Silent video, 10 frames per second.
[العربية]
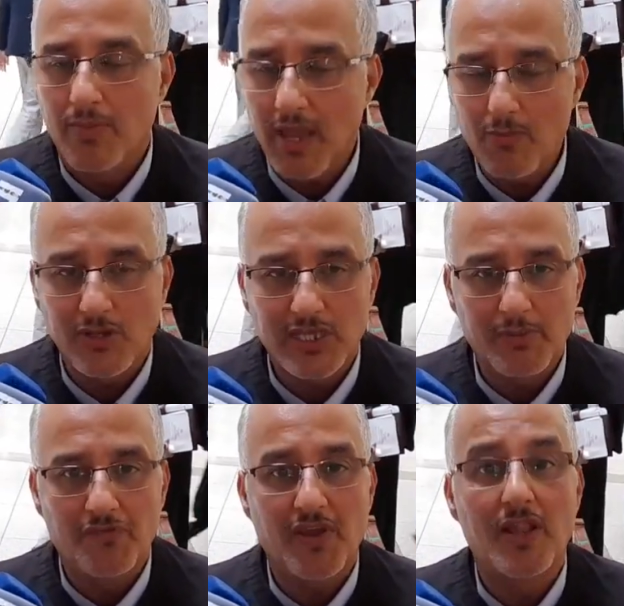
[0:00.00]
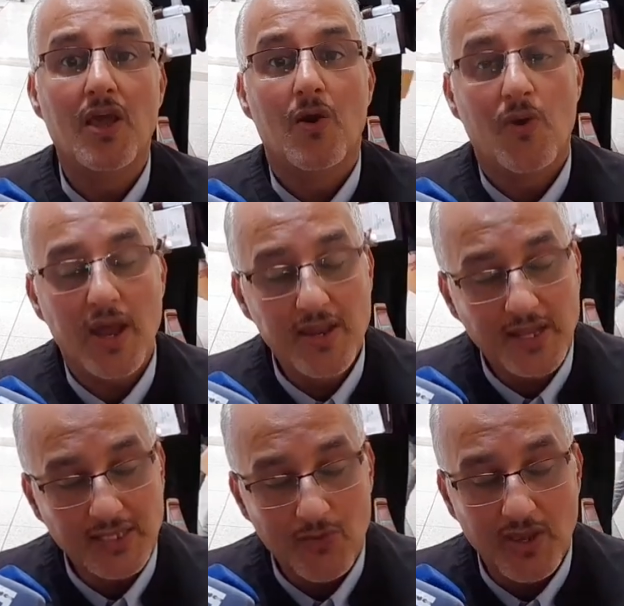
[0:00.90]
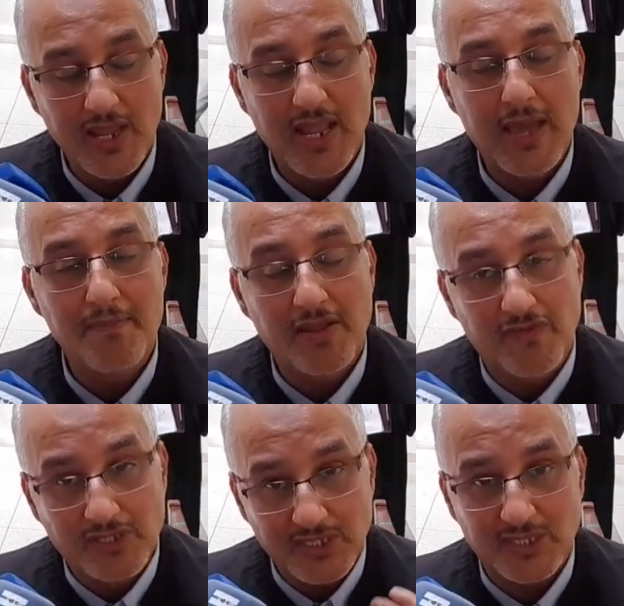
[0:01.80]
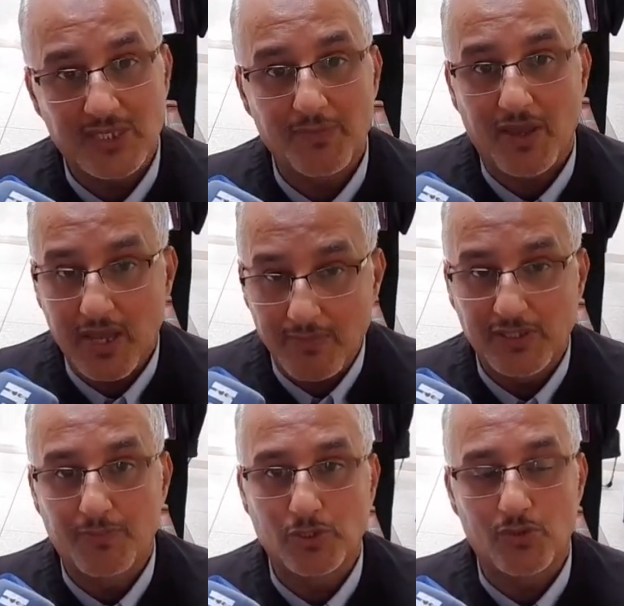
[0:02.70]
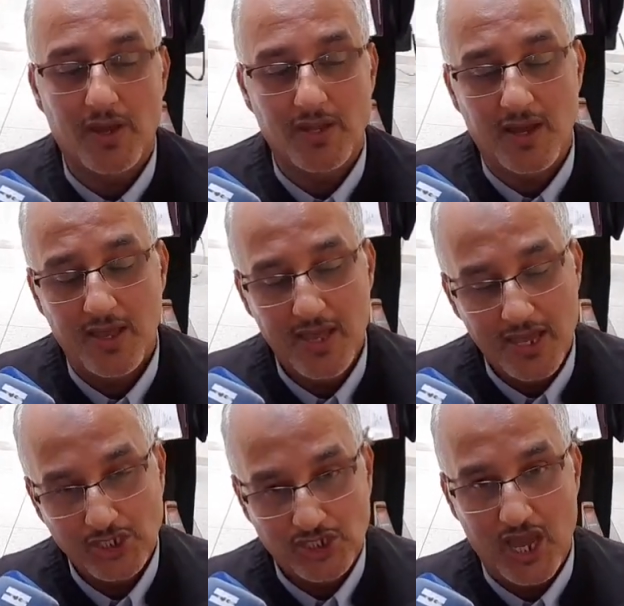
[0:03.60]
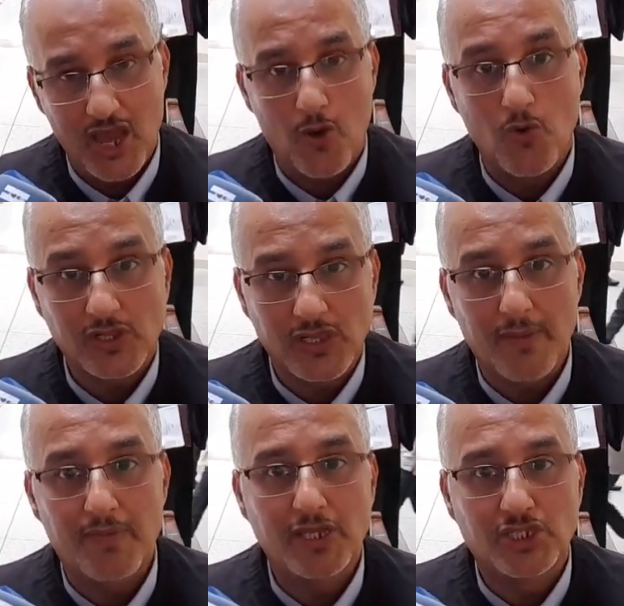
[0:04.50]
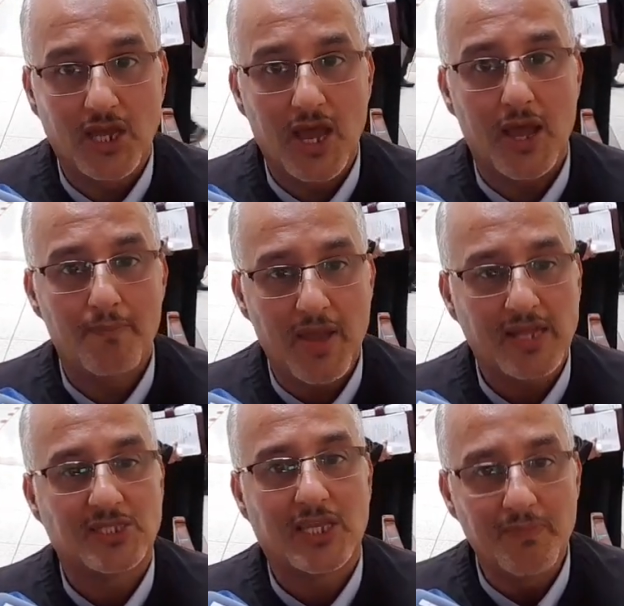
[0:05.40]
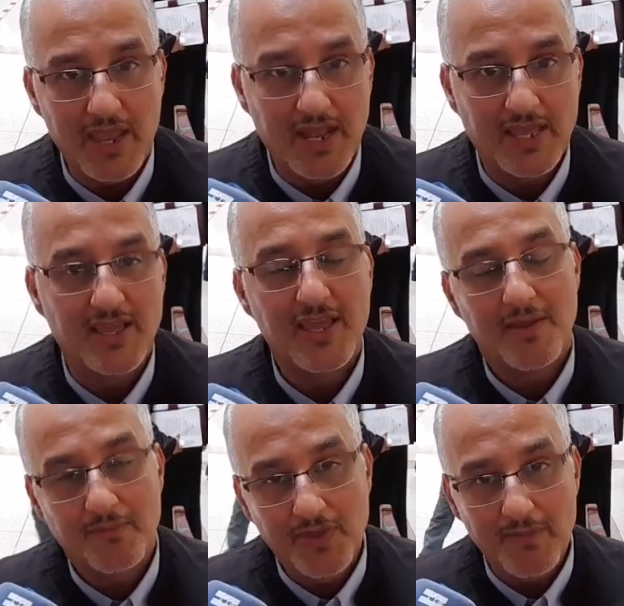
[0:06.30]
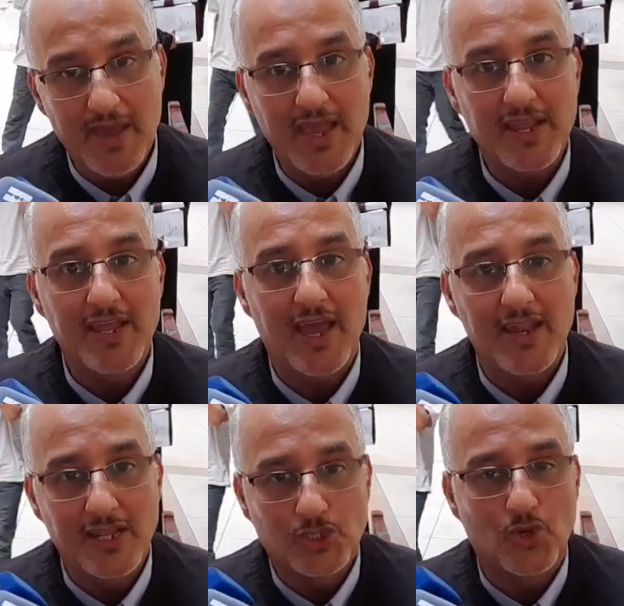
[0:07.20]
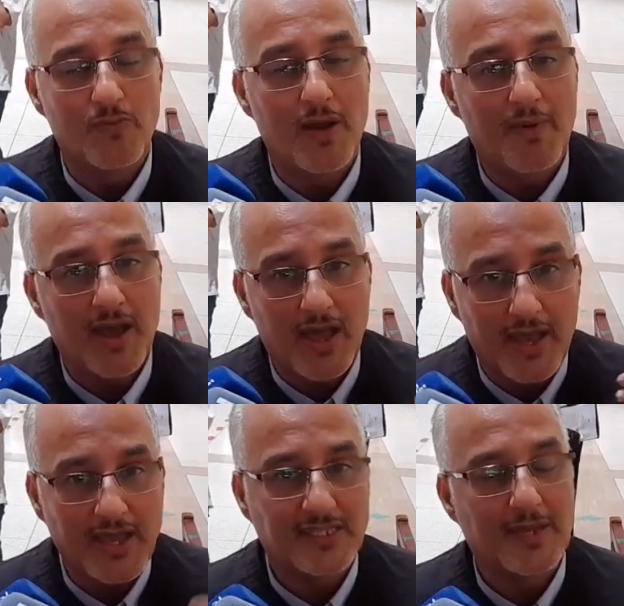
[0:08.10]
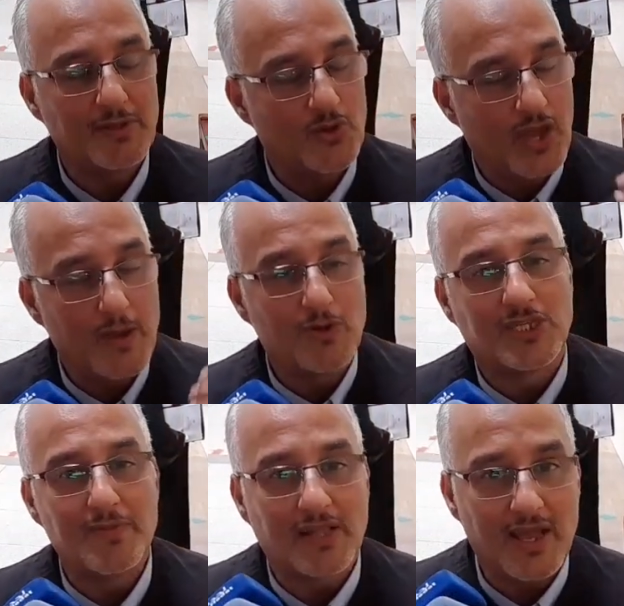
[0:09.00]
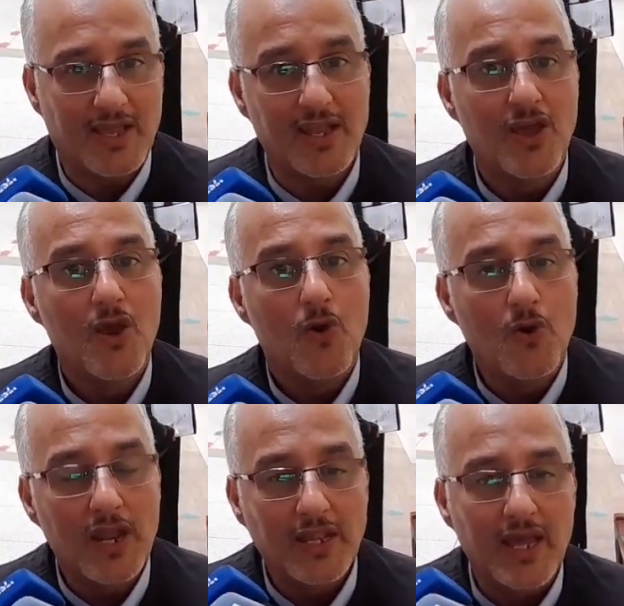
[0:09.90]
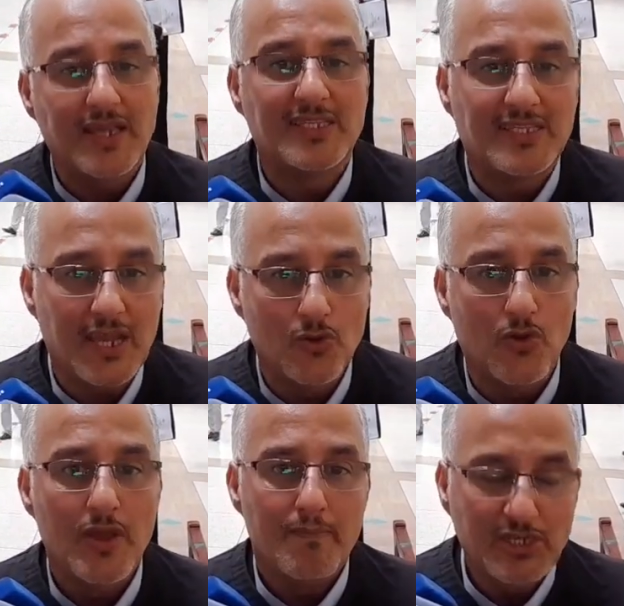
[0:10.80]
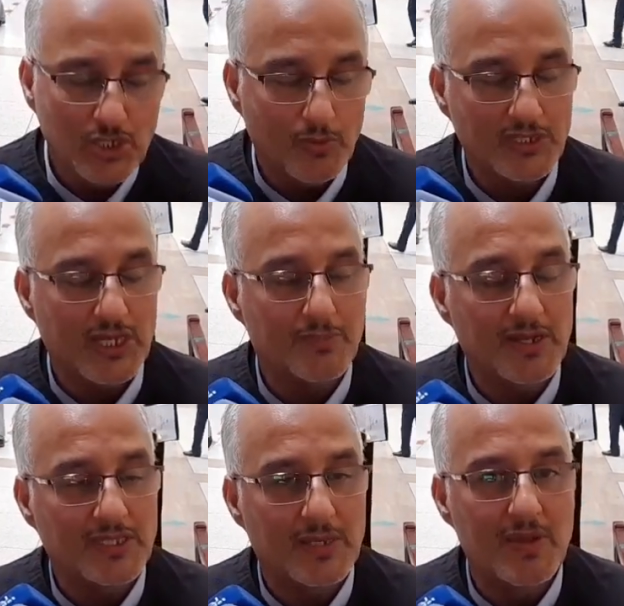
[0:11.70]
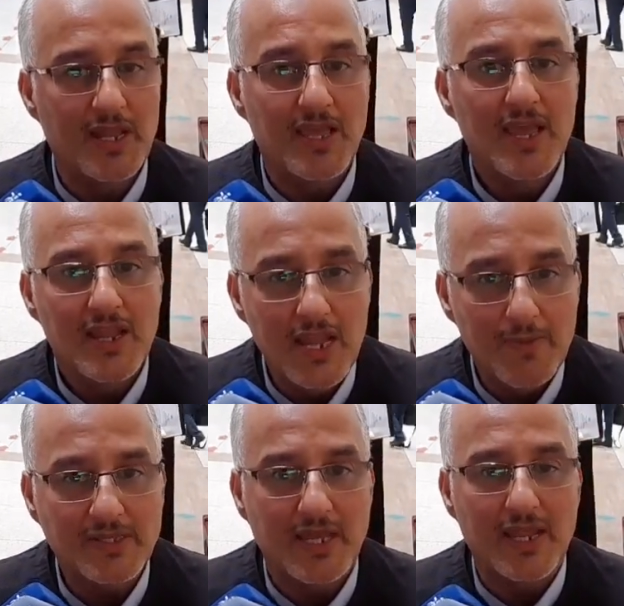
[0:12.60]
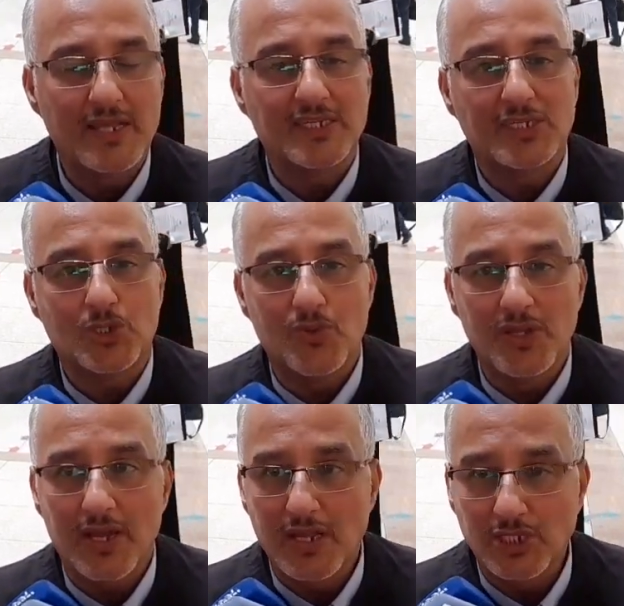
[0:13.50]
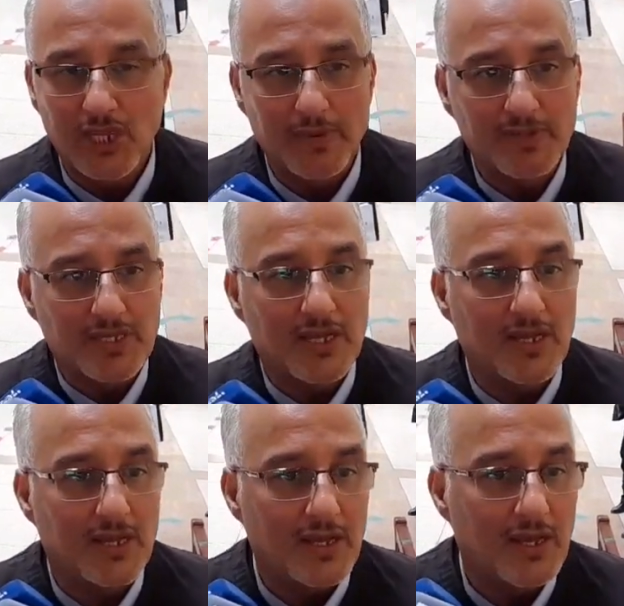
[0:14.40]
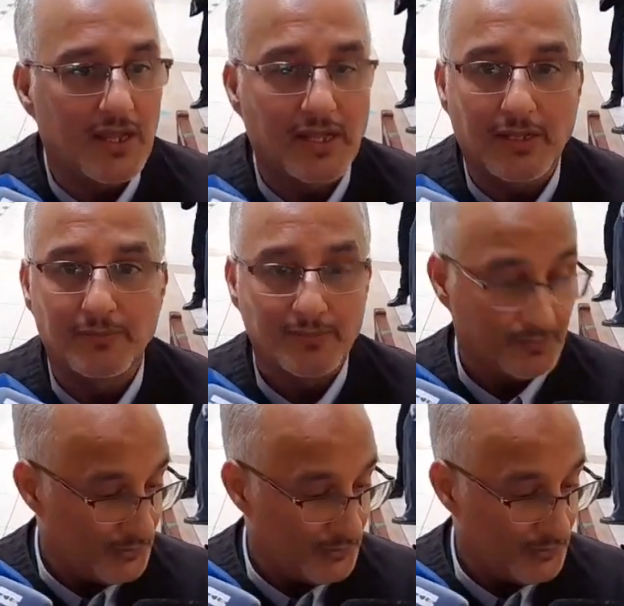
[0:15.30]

غير مقتنع بالفعل وان حتى الوكيل العام في الجلسه السابقه كما تبعتوا معنا جاء وطلب اجراء بحث تكميلي بما يعني ان التهمه باقا غير ثابته وغير مكتمله الاركان ويلاه كيستعنوا باش يديروا بحث تكميلي للبحث عن عناصر تكوينيه للجريمه القتل